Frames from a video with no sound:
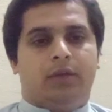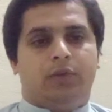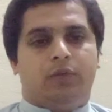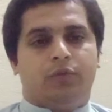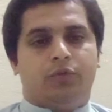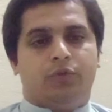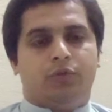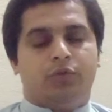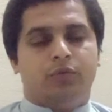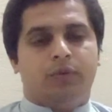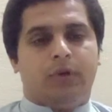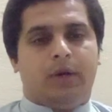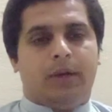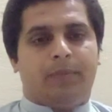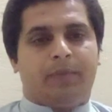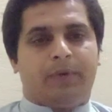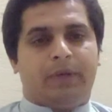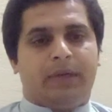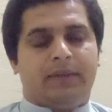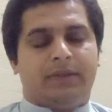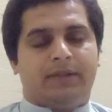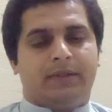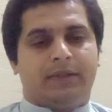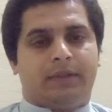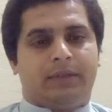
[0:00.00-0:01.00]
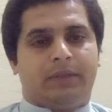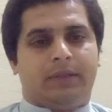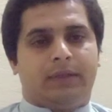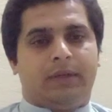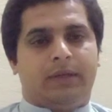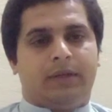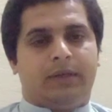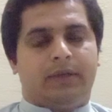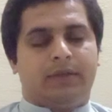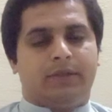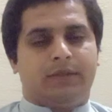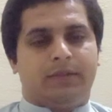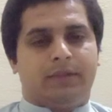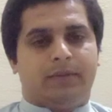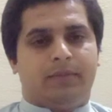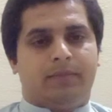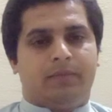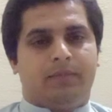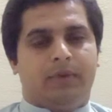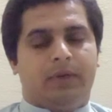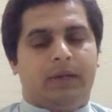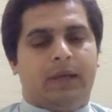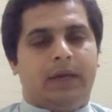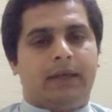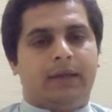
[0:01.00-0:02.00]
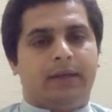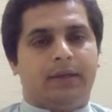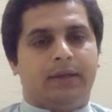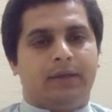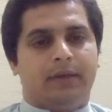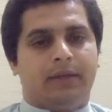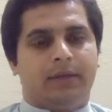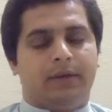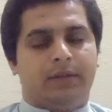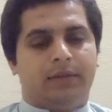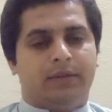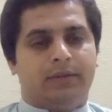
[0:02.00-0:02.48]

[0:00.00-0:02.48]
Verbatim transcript: तो यूँ आप कह सकते हैं कि जब लाइक का